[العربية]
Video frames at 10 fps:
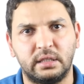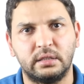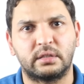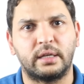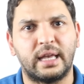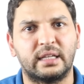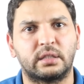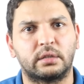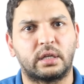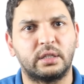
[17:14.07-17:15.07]
دي زيها
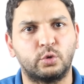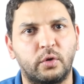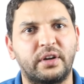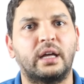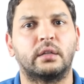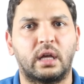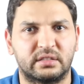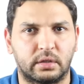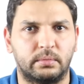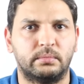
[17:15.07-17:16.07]
زي طريقه نوفا
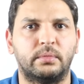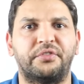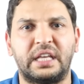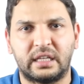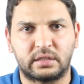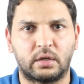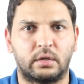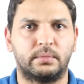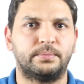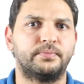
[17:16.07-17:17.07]
ناقصه فيها
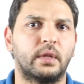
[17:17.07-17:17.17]
ثغره